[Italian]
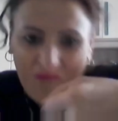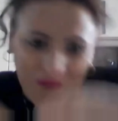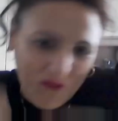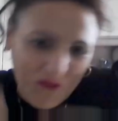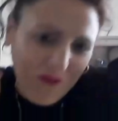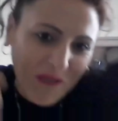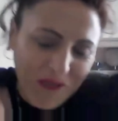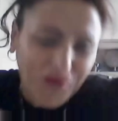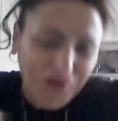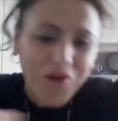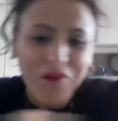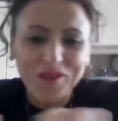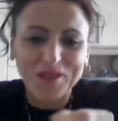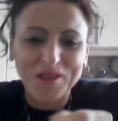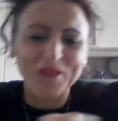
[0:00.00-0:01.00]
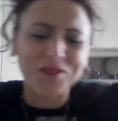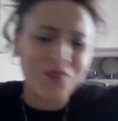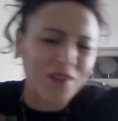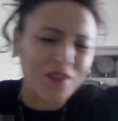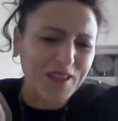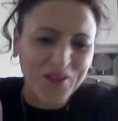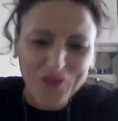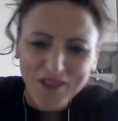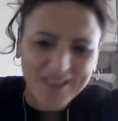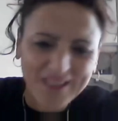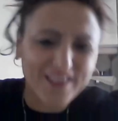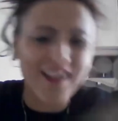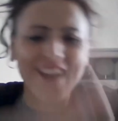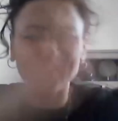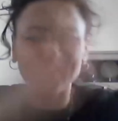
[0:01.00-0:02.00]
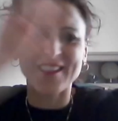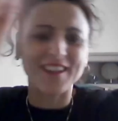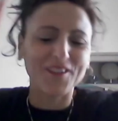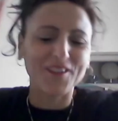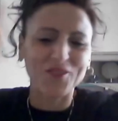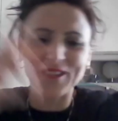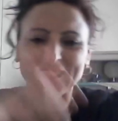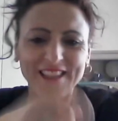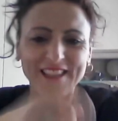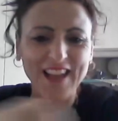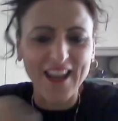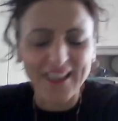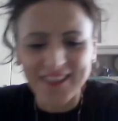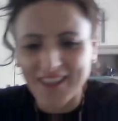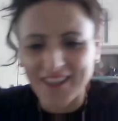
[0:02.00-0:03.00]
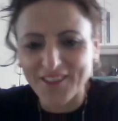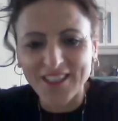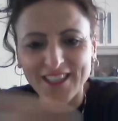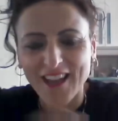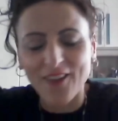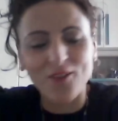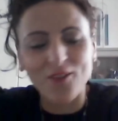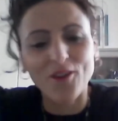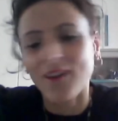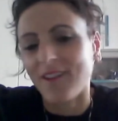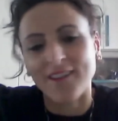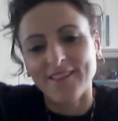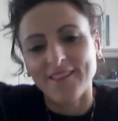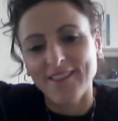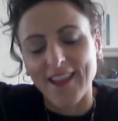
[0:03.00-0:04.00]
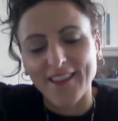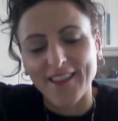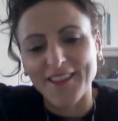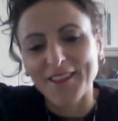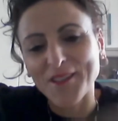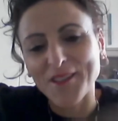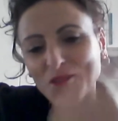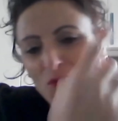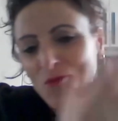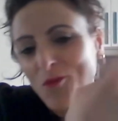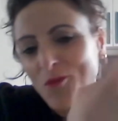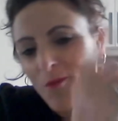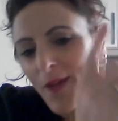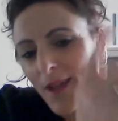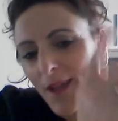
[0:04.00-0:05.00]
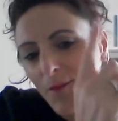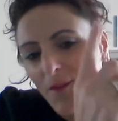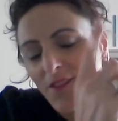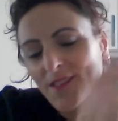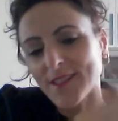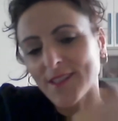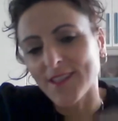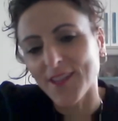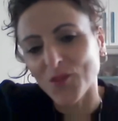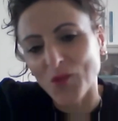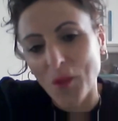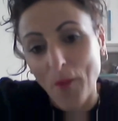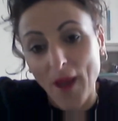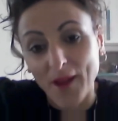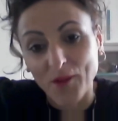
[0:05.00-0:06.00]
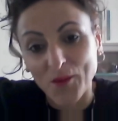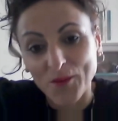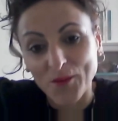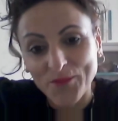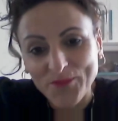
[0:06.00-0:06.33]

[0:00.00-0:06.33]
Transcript: con le cose, scendevo le scale, salivo le scale, attraversavo... Niente, nessuno mai che mi avesse dato una mano.